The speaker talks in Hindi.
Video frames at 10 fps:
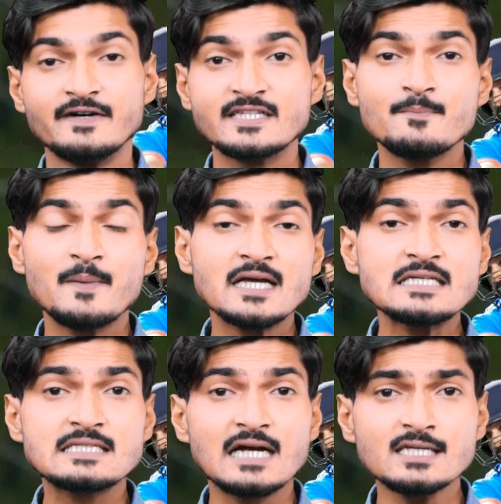वैसे
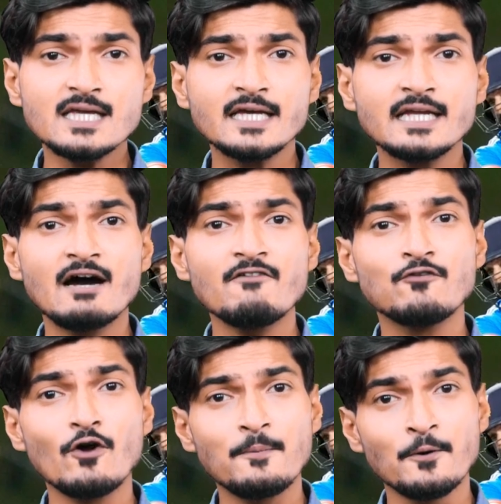पाकिस्तान के खिलाफ
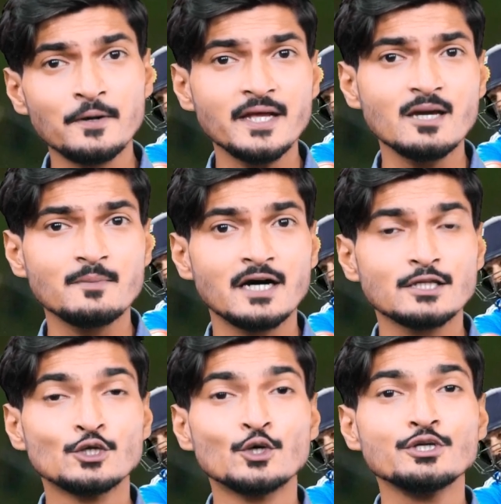फ्लॉप होने के
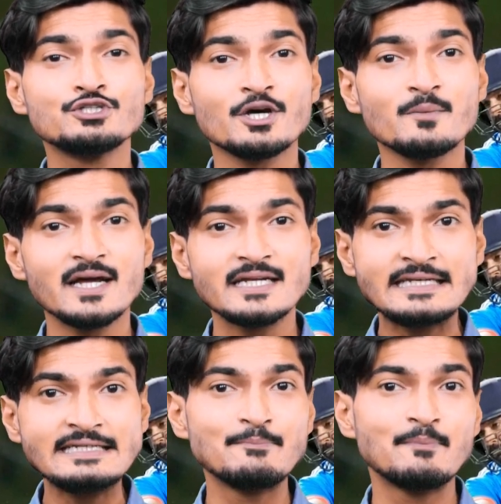बाद रोहित शर्मा ने
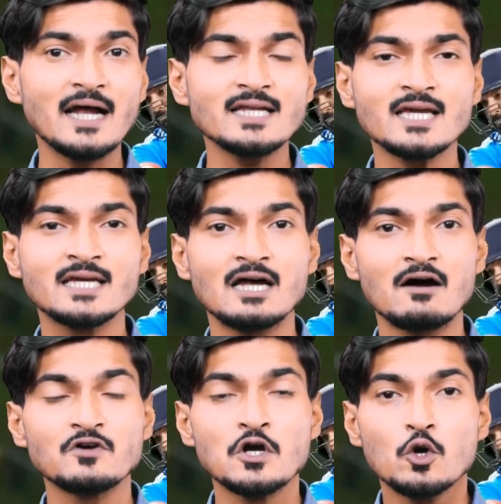नेपाल के
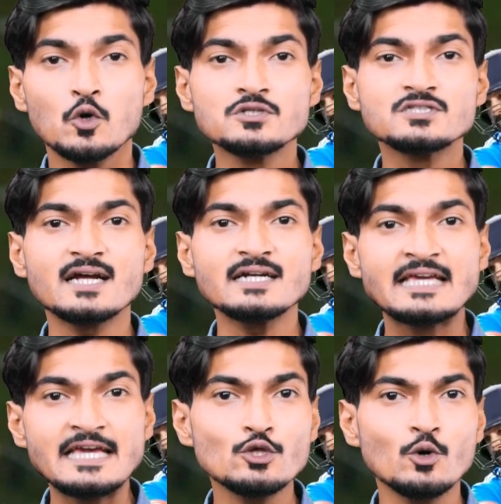खिलाफ उनसठ
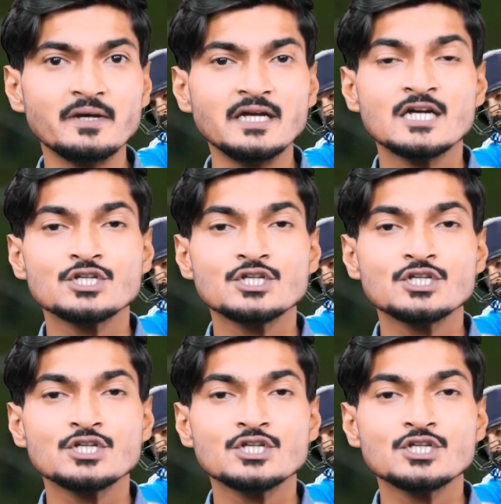गेंदों में